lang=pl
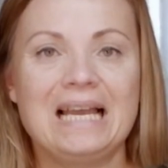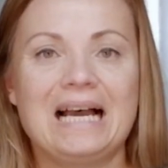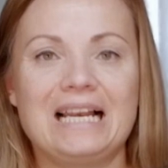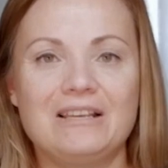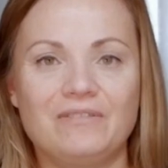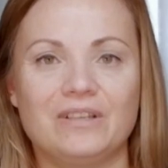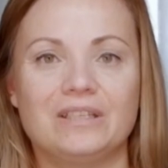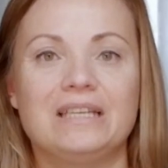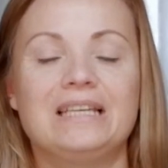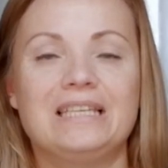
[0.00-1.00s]
Ale Wy,
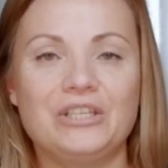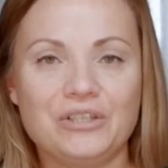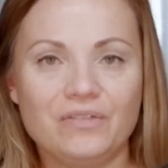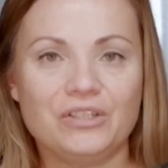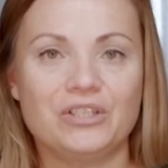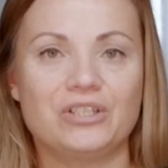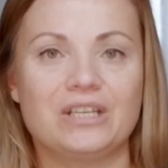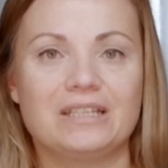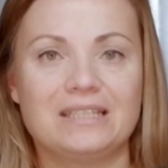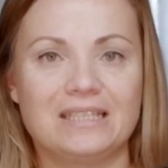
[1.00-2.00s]
jeśli wiecie,
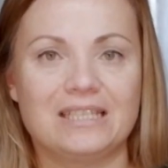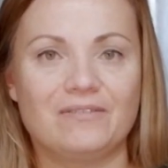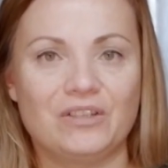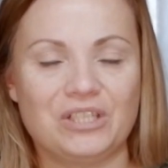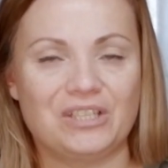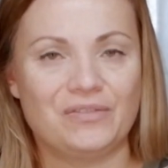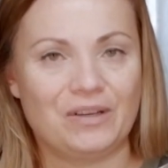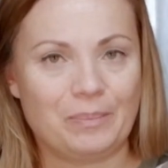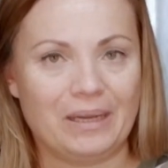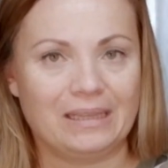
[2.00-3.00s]
że chcecie wysiać
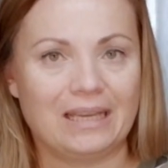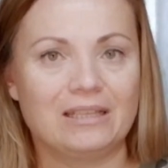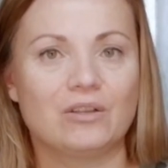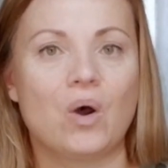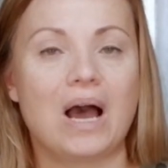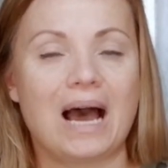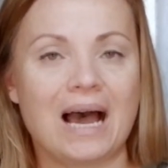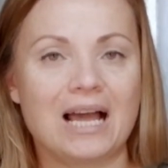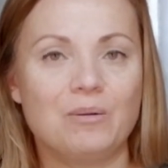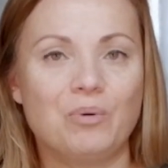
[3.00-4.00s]
werbenę, to
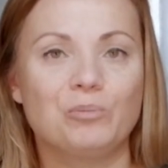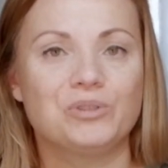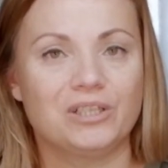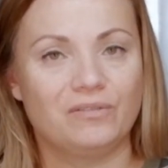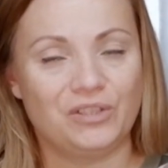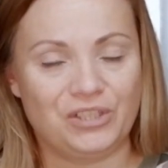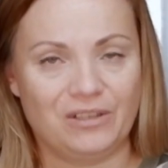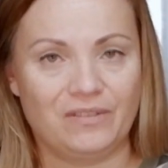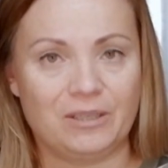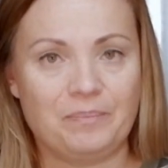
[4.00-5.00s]
albo przed
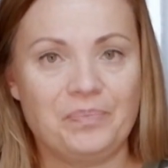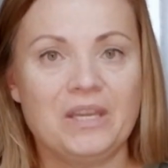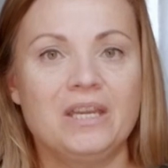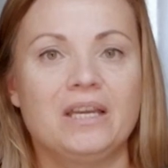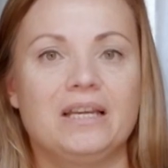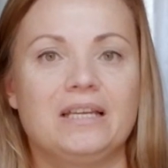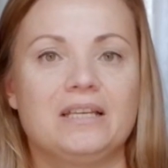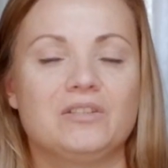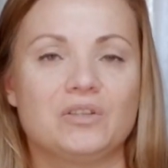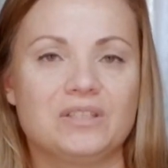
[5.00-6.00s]
wysiewem
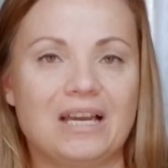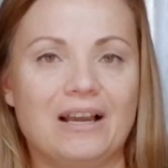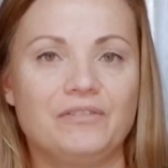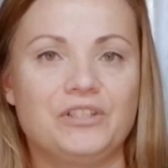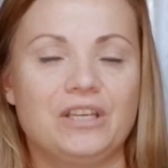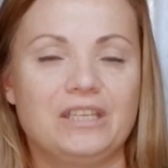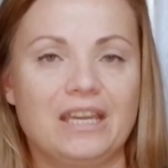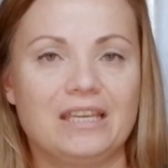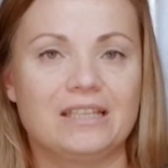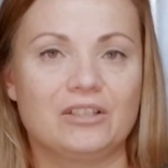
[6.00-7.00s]
e, zostawcie
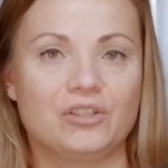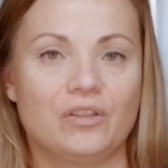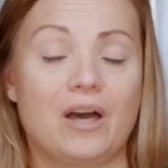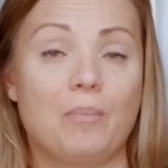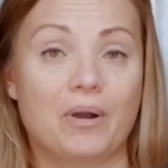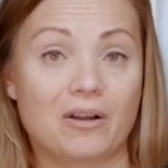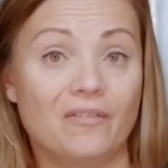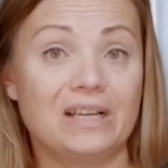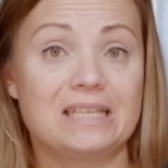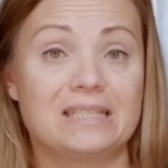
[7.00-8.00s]
jej nasiona,
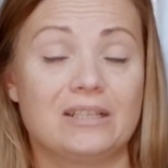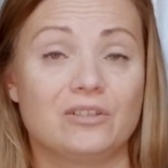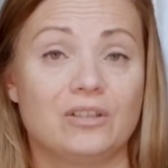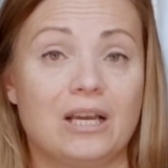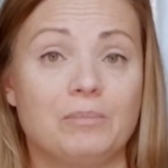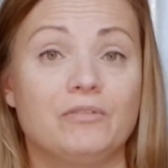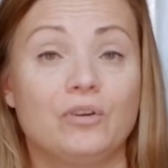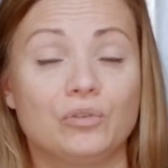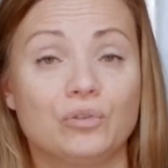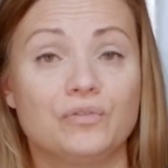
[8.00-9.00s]
opakowanie z nasionami w
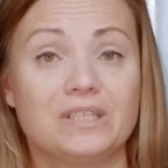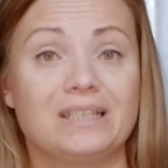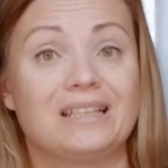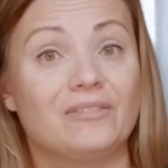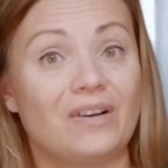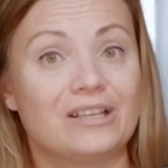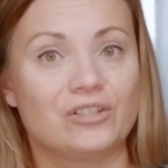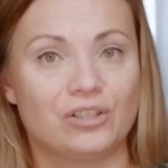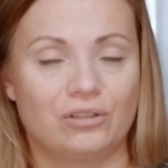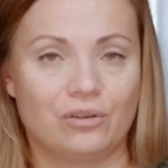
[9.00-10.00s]
lodówce na
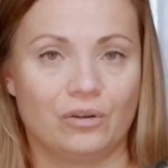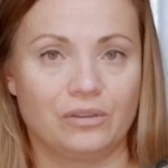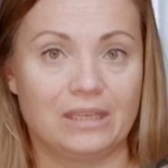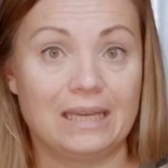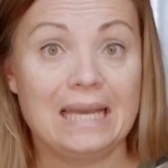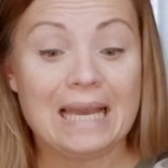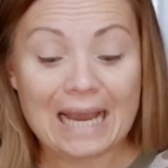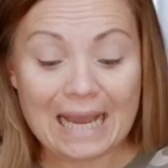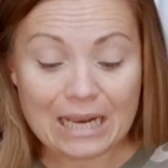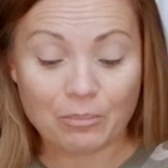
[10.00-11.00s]
2-3 tygodnie,
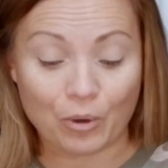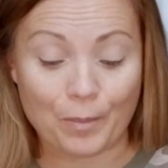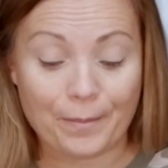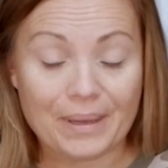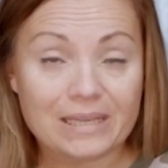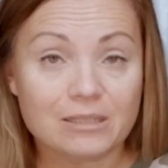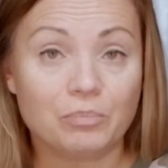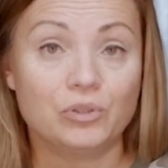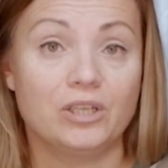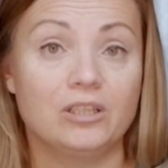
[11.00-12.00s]
albo
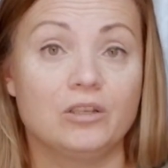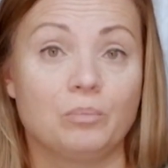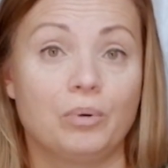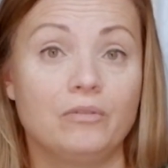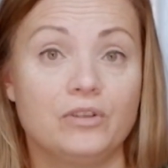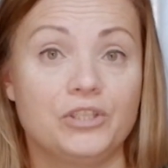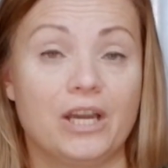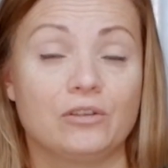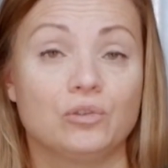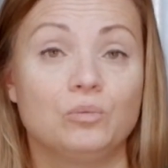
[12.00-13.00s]
bezpośrednio po
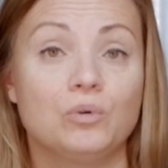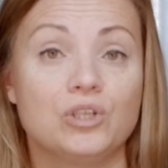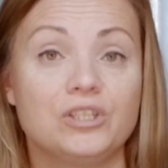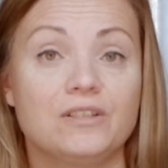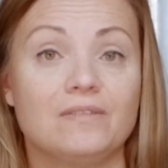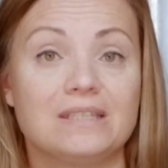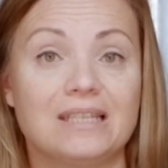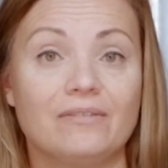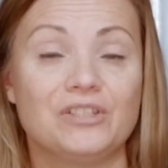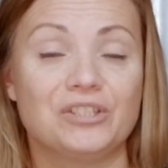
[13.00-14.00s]
wysianiu możecie
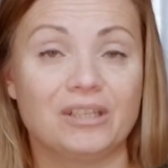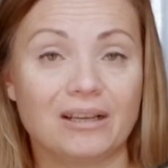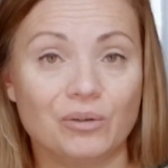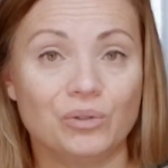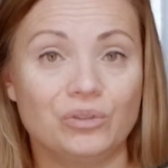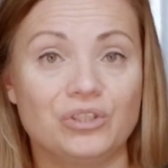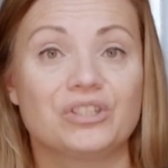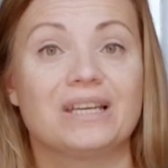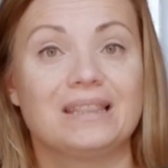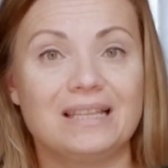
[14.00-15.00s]
wystawić taką
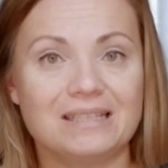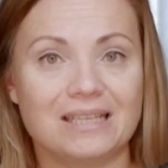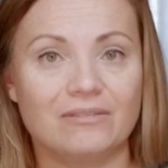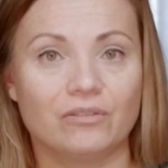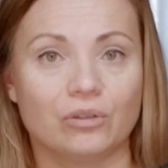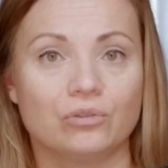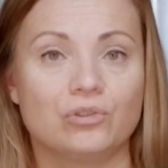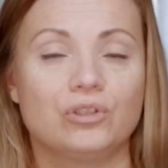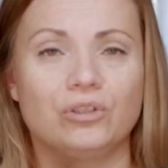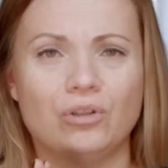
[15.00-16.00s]
doniczkę na
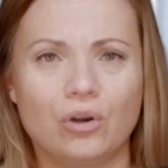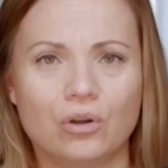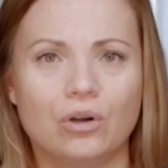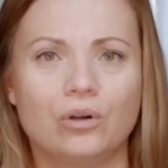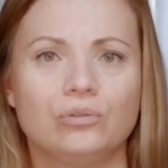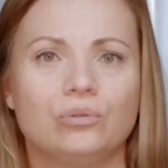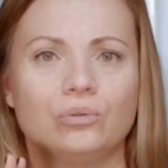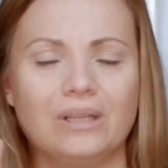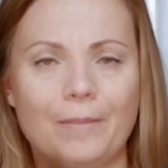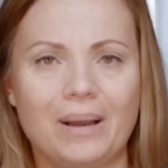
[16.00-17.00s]
zewnątrz do
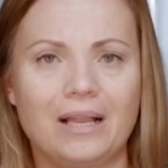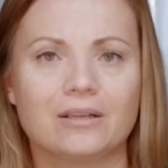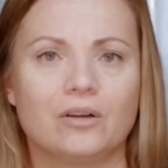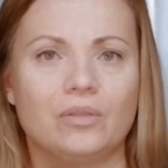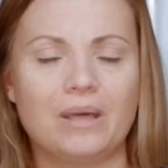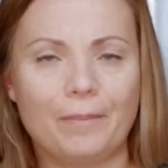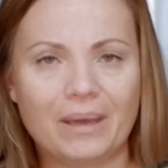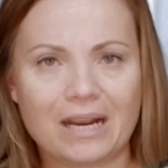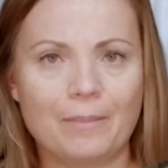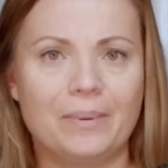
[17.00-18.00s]
ogrodu, na balkon, na
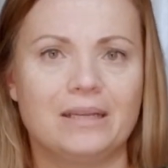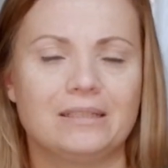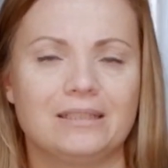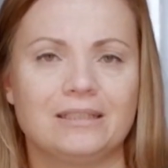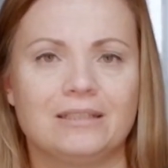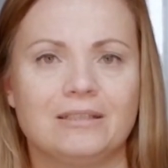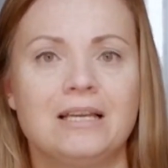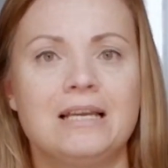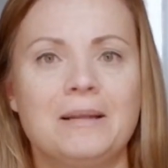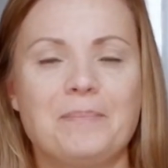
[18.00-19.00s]
parapet,
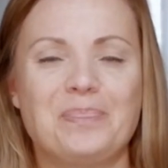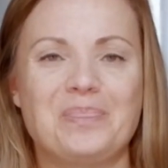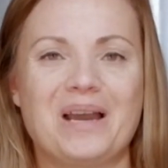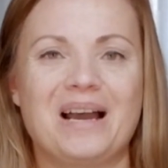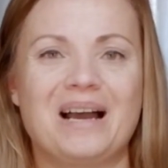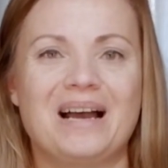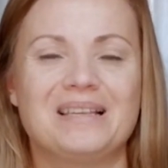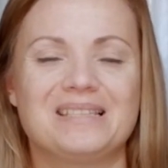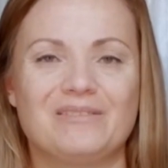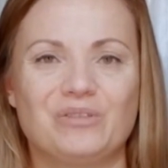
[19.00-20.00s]
na
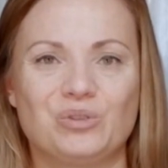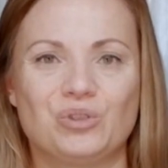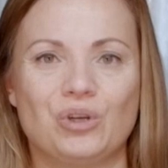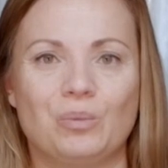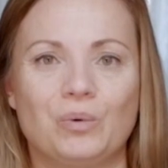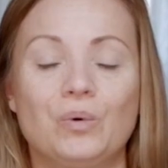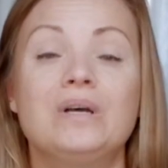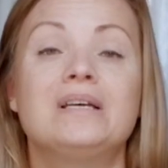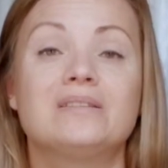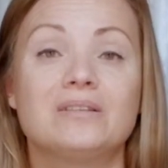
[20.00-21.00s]
zewnątrz domu.
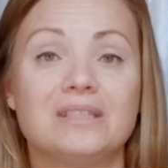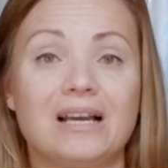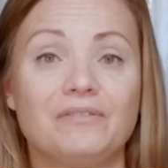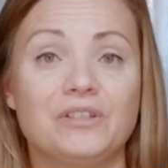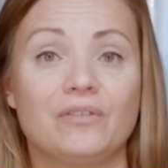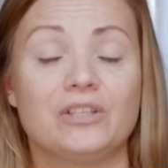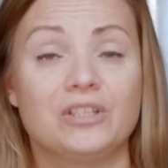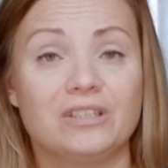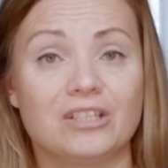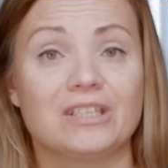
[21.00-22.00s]
Zostawcie
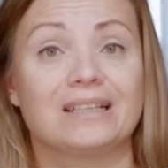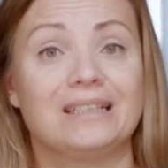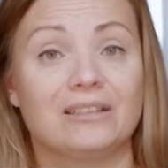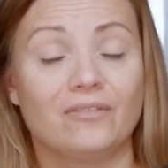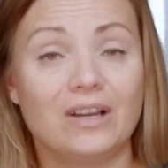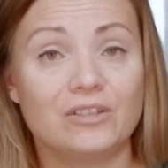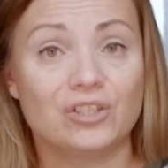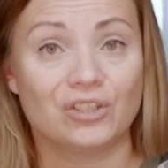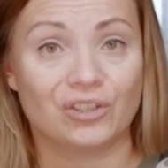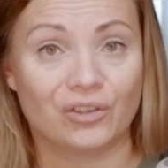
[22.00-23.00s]
właśnie też tak na
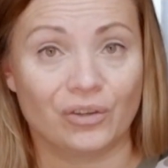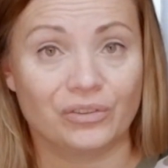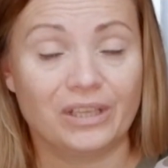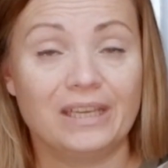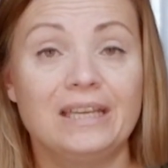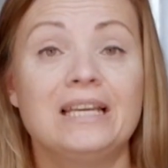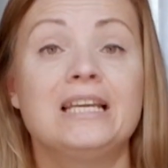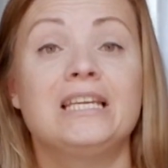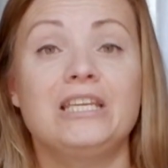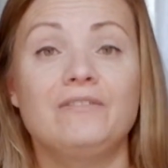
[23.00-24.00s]
2-3 tygodnie
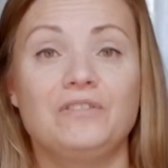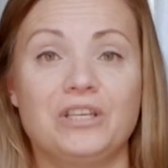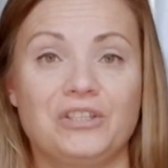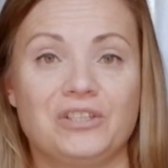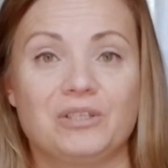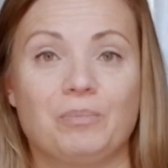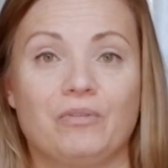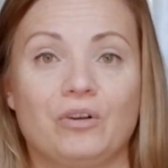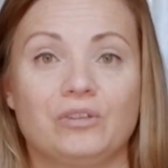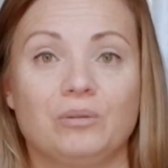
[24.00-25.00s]
i wnieście z
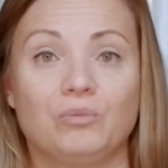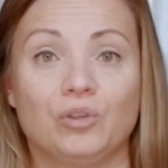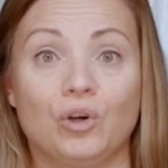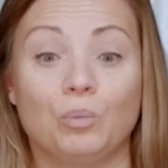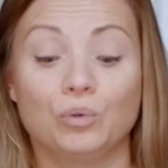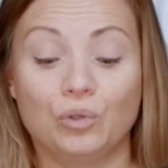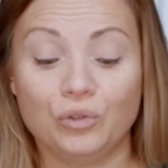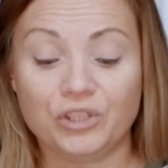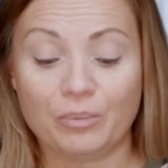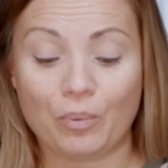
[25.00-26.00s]
powrotem do domu do
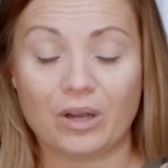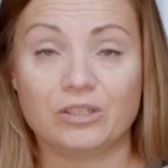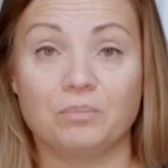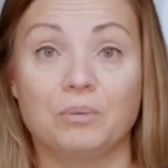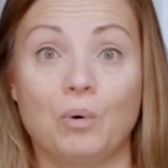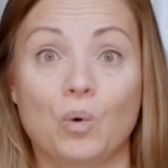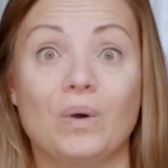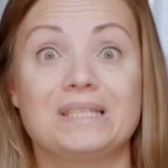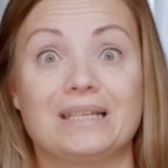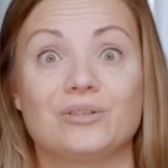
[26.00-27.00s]
ciepła, żeby
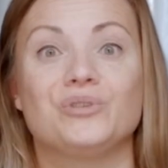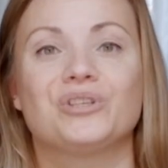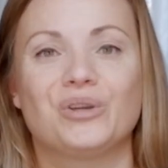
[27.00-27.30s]
mogła zacząć